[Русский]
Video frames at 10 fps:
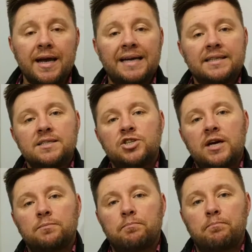Это
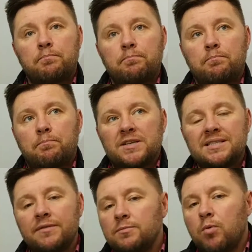означает
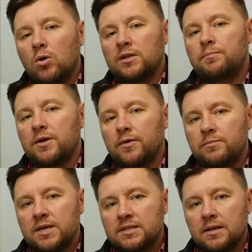поставить Бога на первое
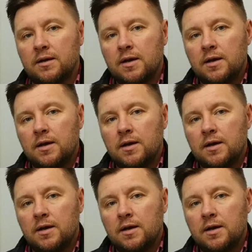место,